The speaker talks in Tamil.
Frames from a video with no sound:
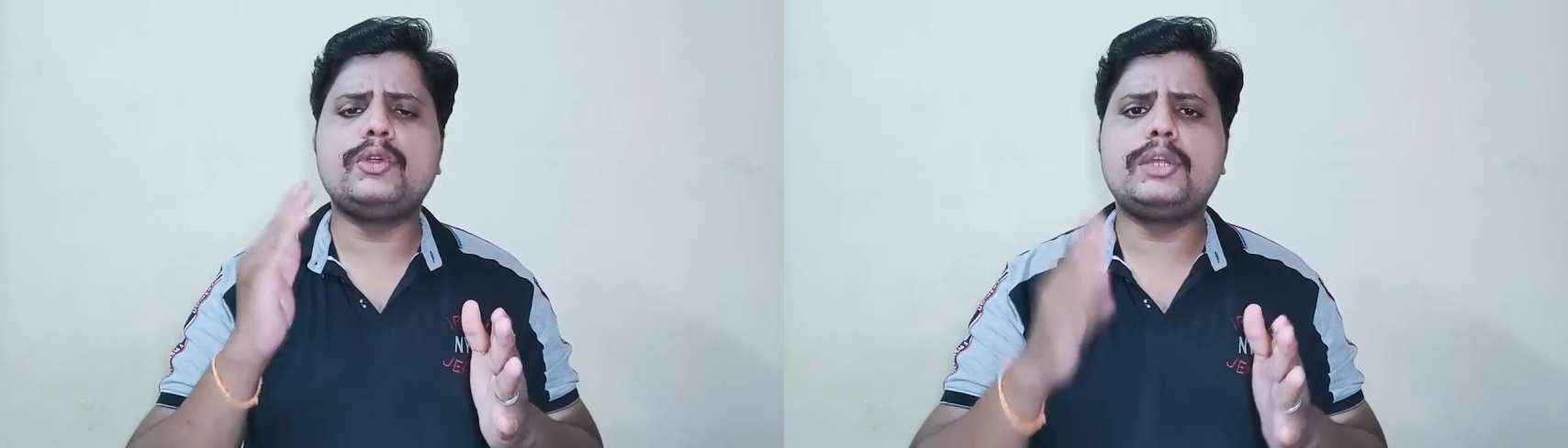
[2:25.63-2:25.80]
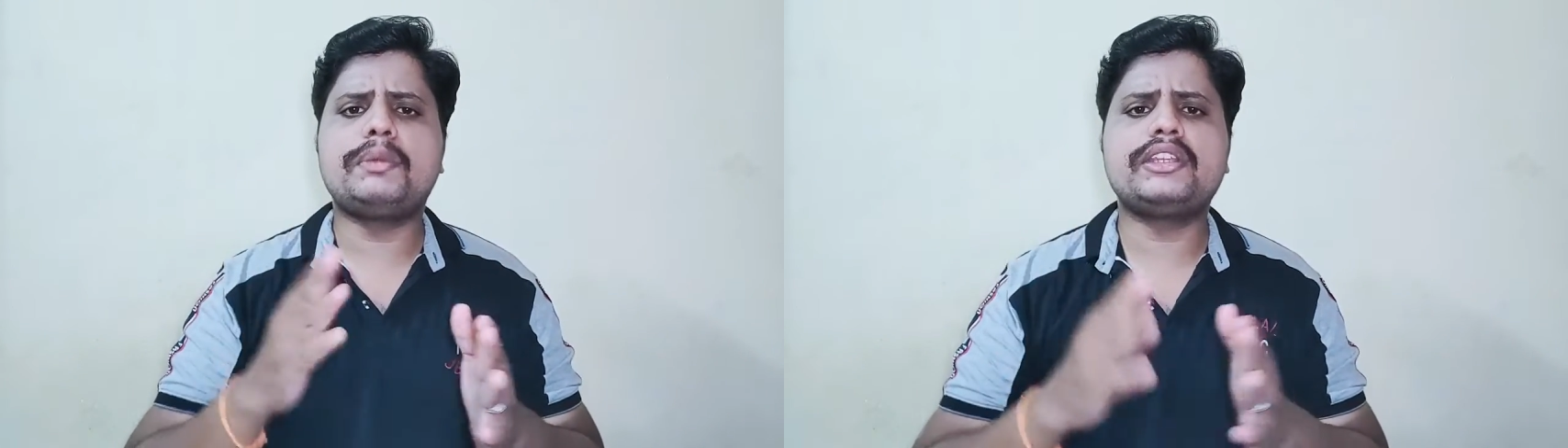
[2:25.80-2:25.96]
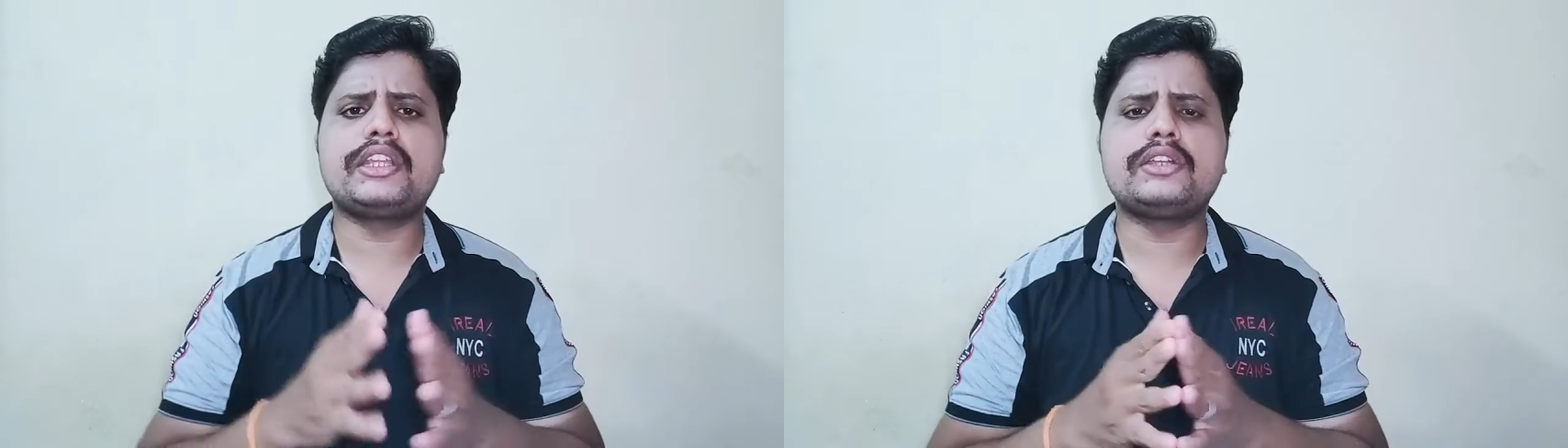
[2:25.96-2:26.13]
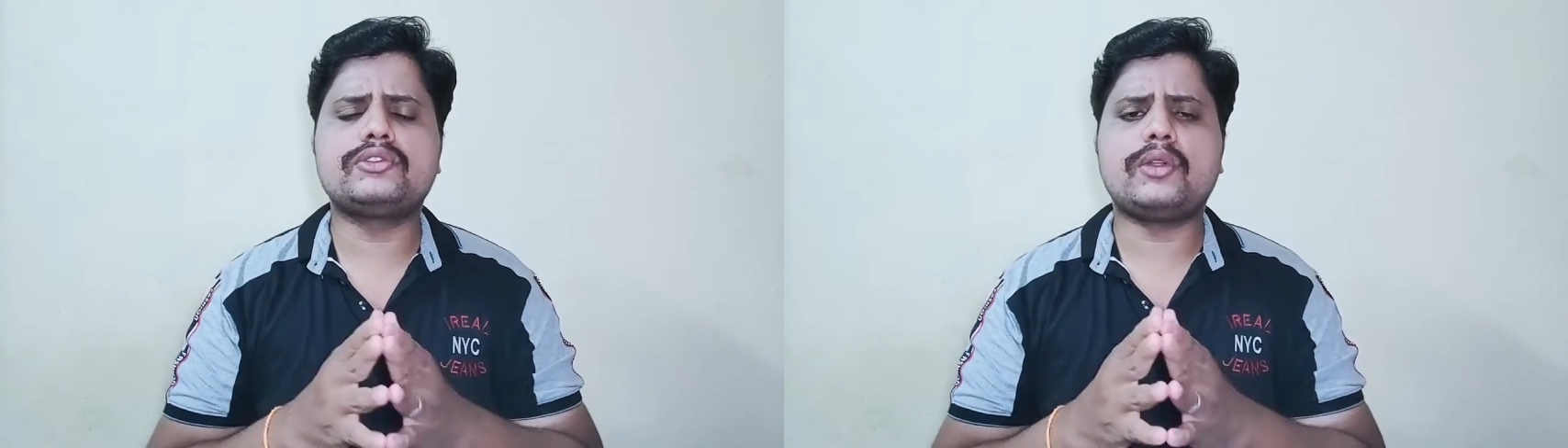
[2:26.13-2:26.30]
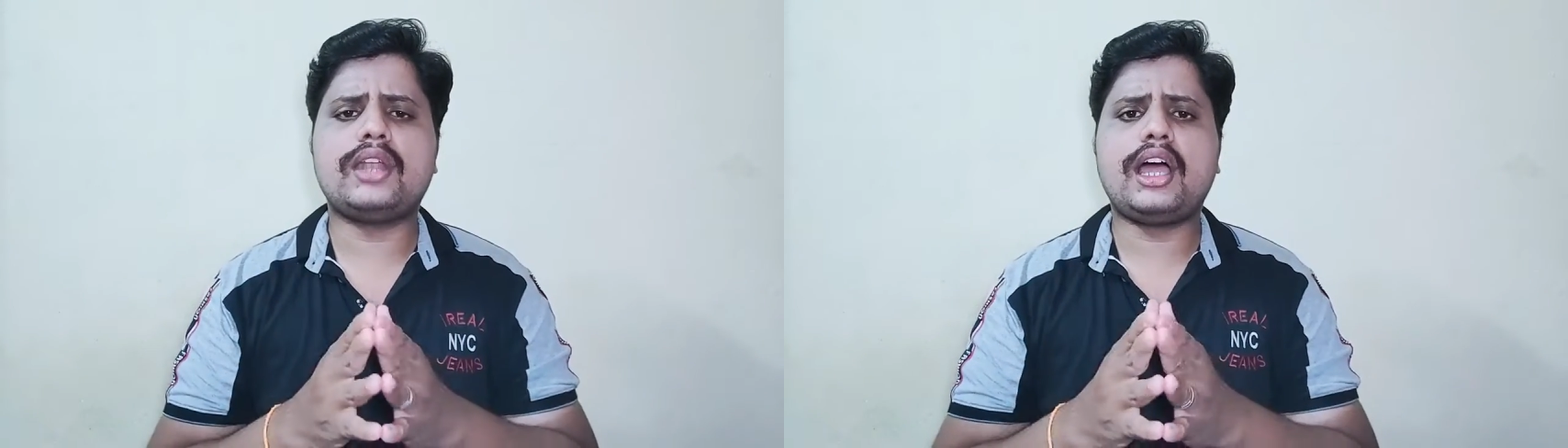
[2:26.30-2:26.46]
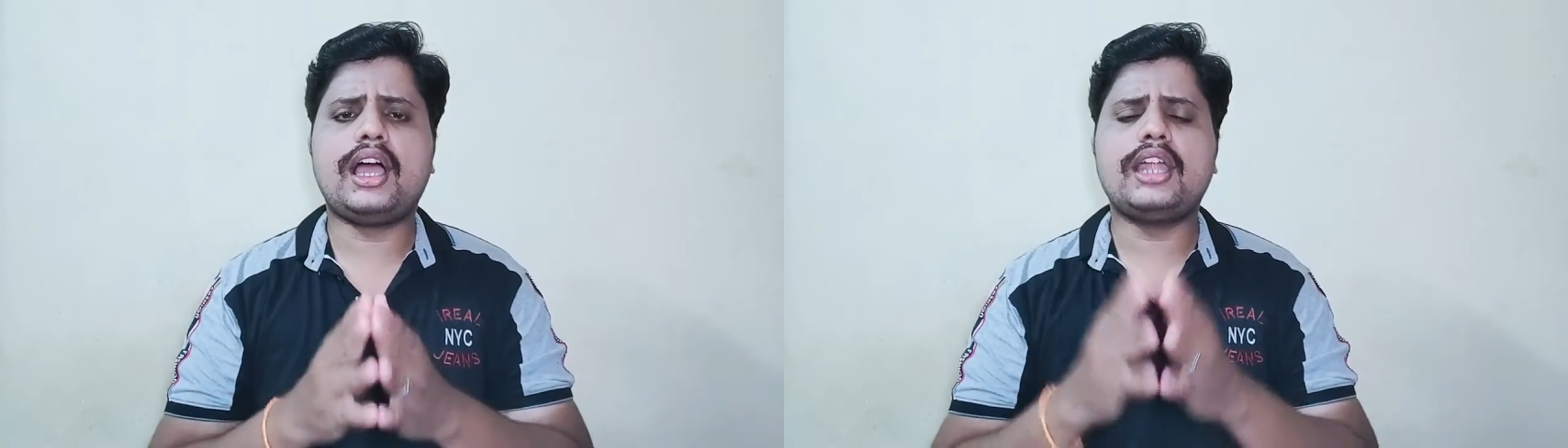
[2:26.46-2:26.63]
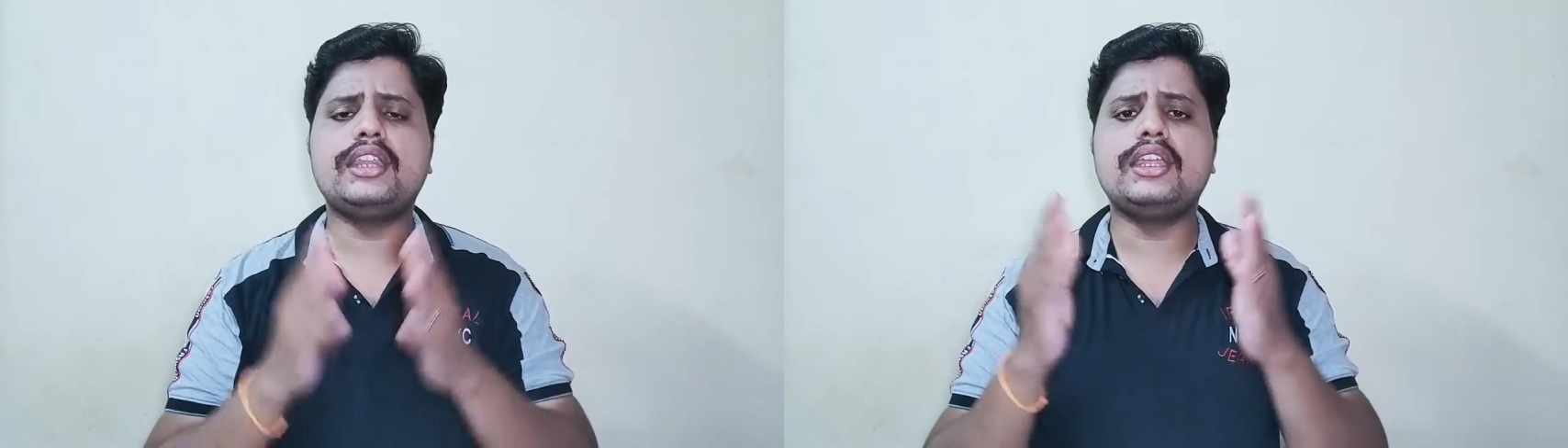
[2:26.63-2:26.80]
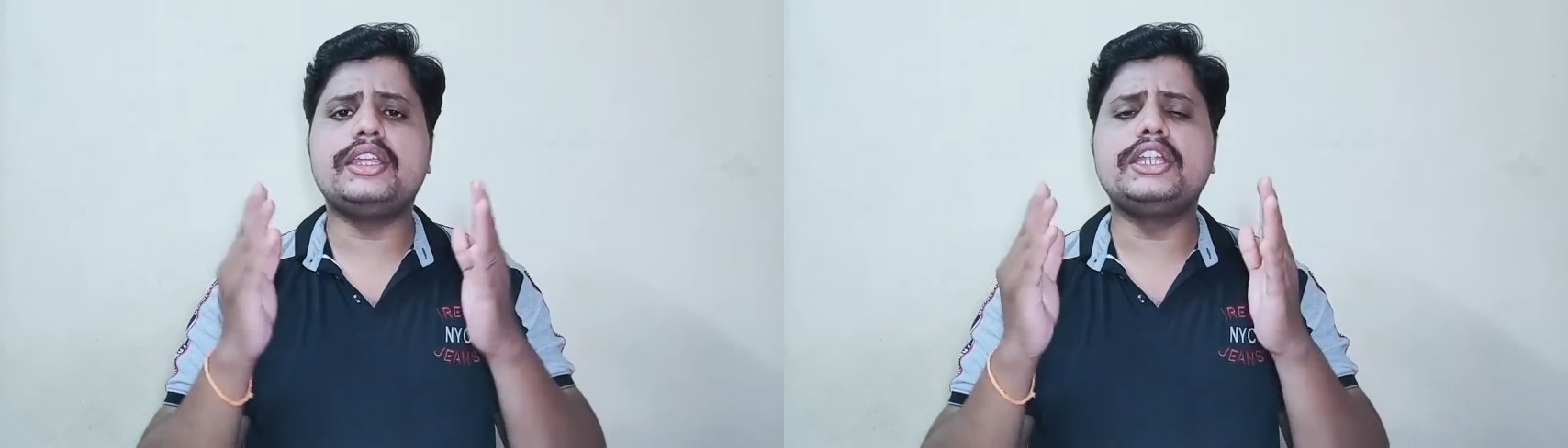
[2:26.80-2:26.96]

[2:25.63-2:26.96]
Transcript: உண்டுபடுத்திருக்குன்னு சொல்லலாம் அது